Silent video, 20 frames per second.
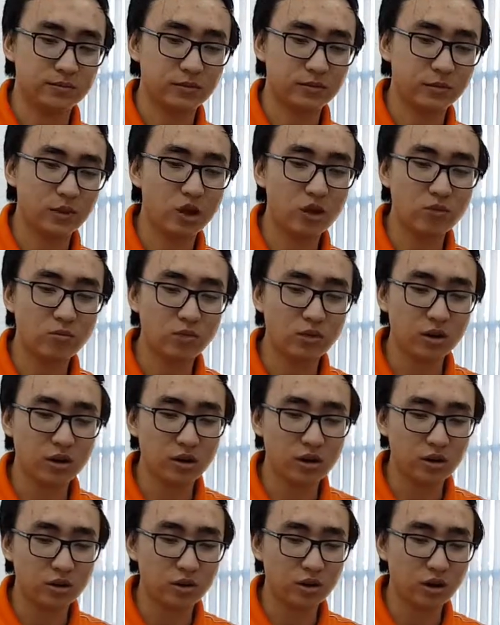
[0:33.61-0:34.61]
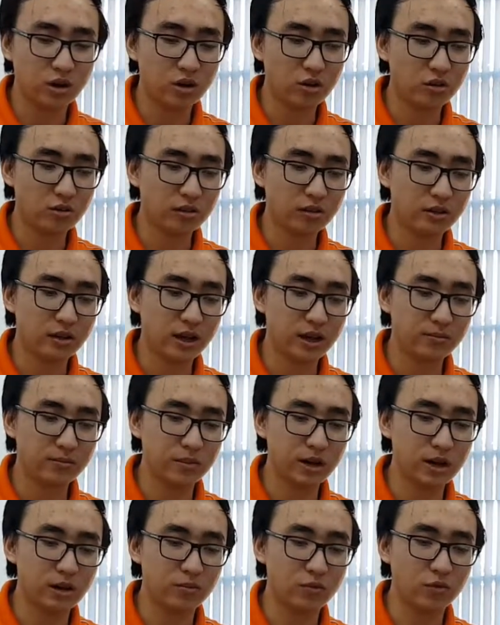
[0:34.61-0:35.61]
nó cũng ờ, nó trang
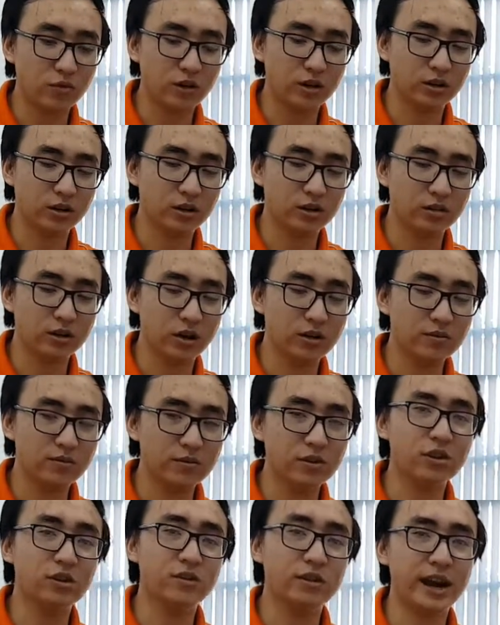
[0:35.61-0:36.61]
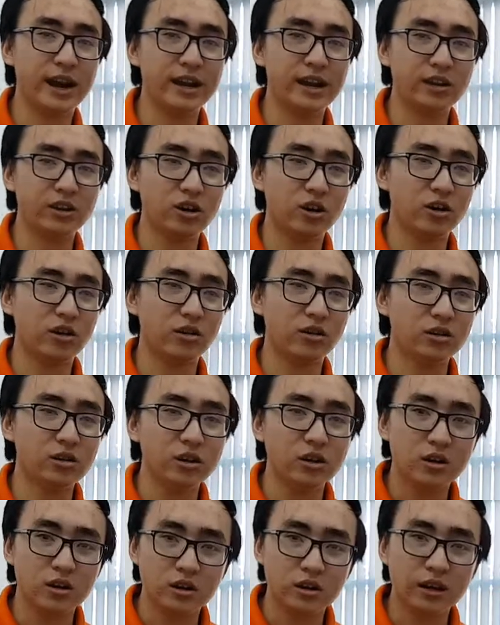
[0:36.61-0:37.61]
bị một phần cứng vừa phải để cho
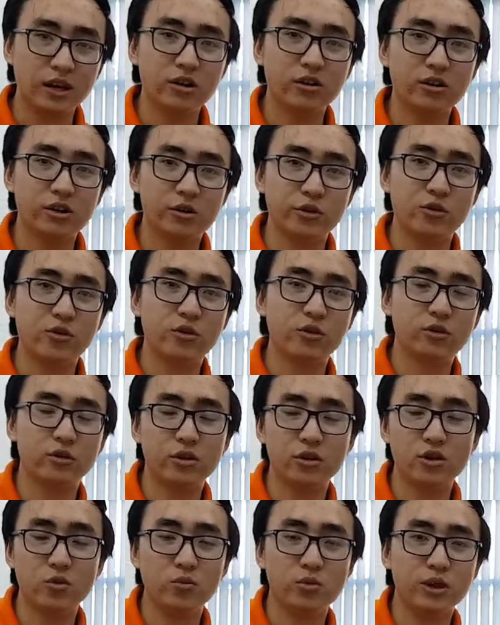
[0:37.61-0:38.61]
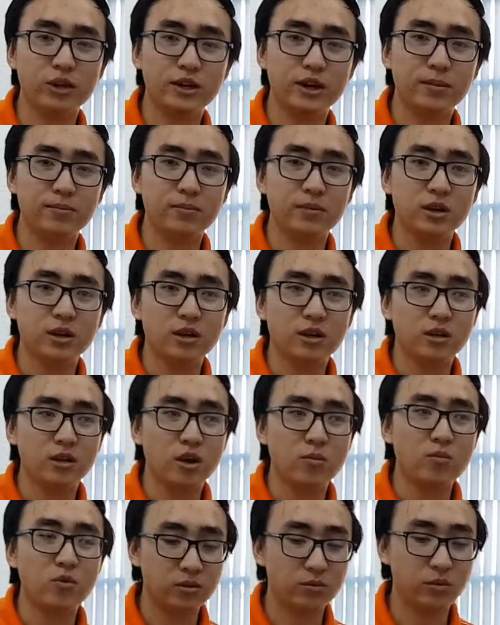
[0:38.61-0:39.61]
cái người người dùng doanh nghiệp có
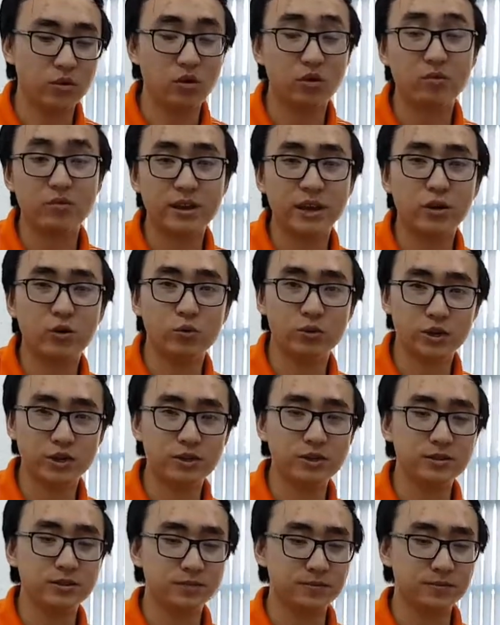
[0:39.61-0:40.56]
một một không gian lưu trữ